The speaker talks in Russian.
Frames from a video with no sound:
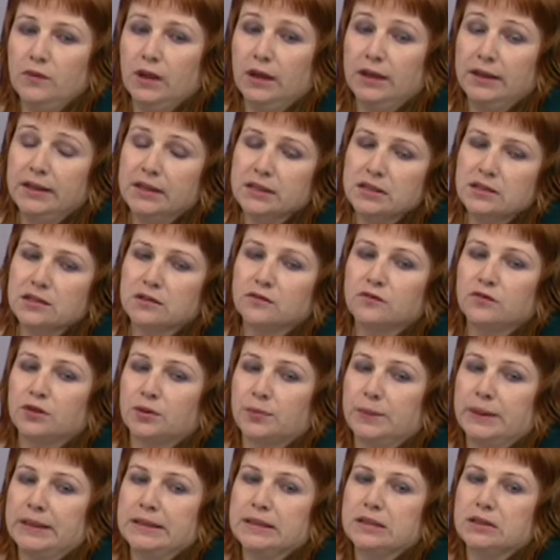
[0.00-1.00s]
есть
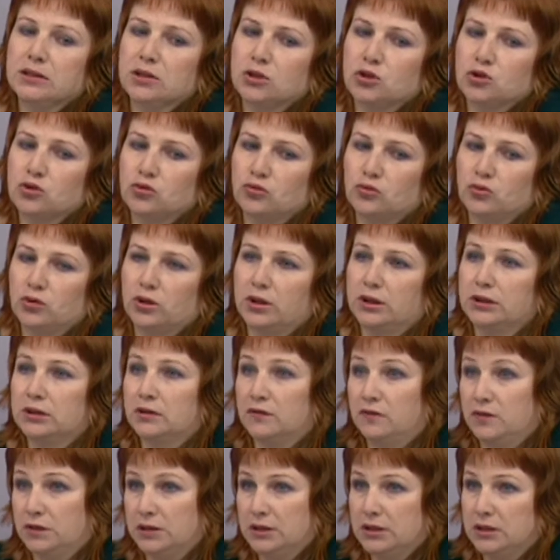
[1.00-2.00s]
информация, что
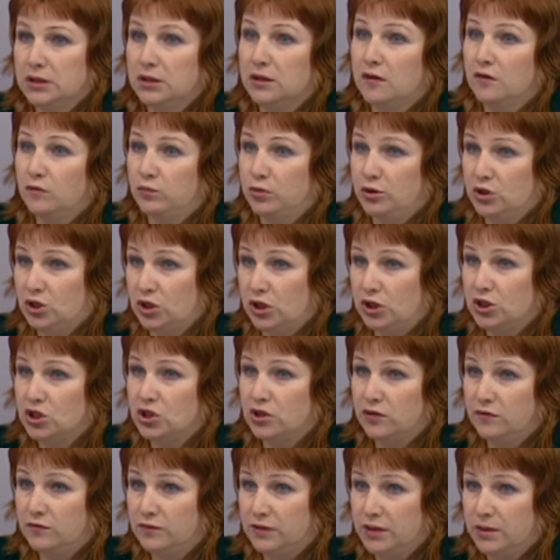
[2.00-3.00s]
эта вакцина в
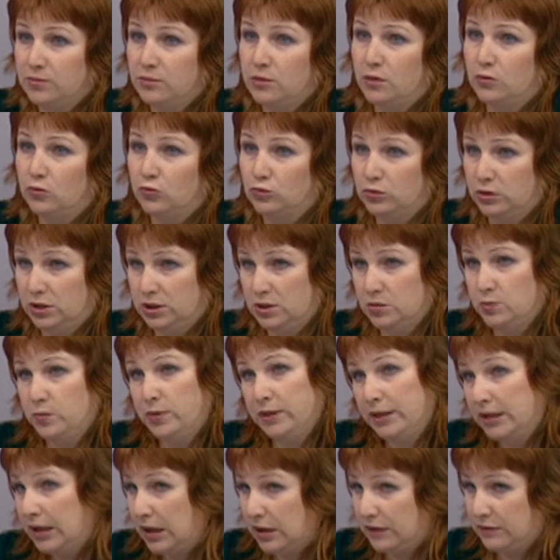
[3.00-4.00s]
ближайшее время у нас
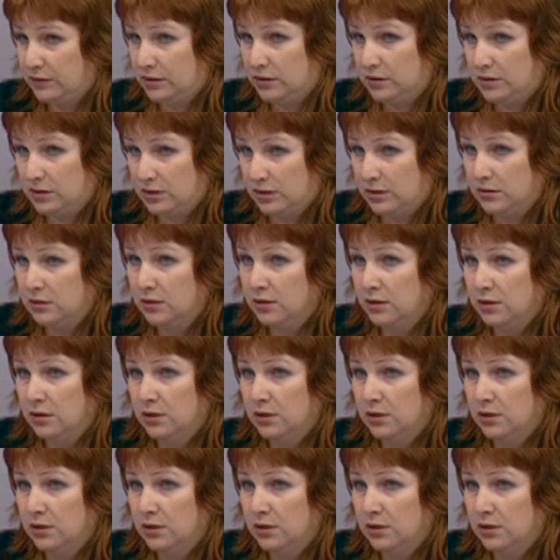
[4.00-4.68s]
появится.